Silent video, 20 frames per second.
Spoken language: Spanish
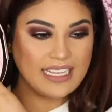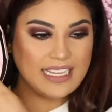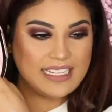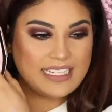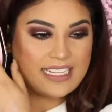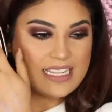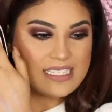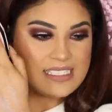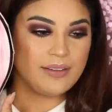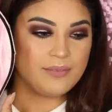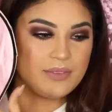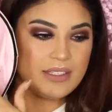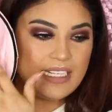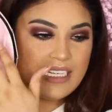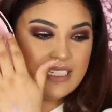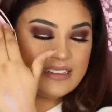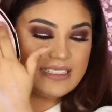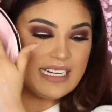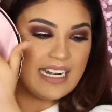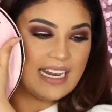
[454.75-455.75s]
de ellas.
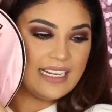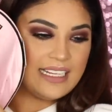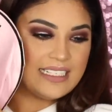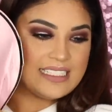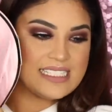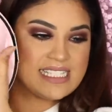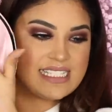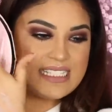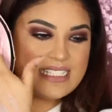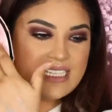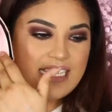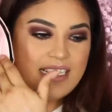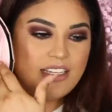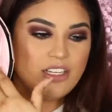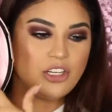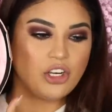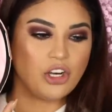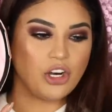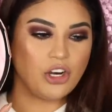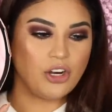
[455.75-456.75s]
Y traen
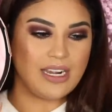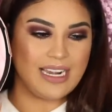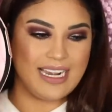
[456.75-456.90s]
cinco